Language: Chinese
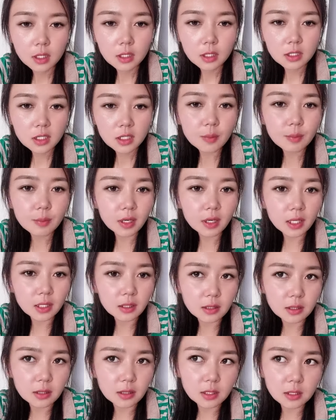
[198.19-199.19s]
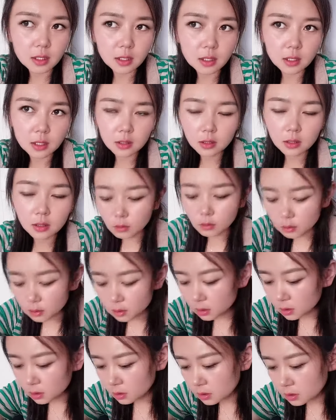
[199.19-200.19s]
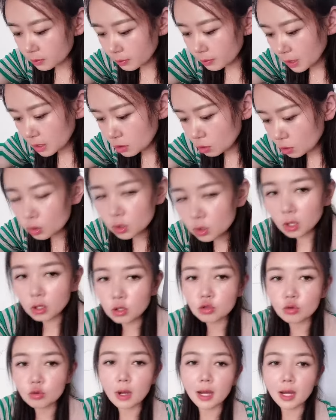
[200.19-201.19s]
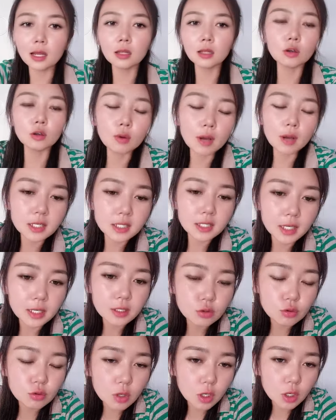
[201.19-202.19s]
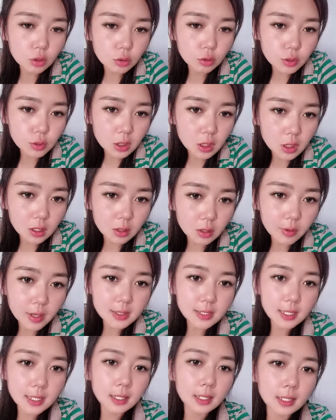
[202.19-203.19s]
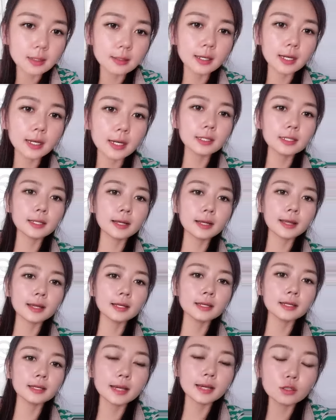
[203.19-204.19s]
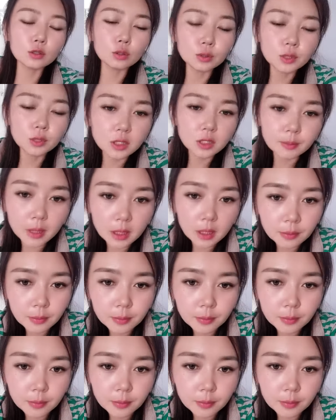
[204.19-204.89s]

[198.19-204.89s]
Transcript: 账本肯定记着的，等等什么时候能抓了的话，谁需要邮寄了的话，咱肯定还是得给人家邮寄嘛。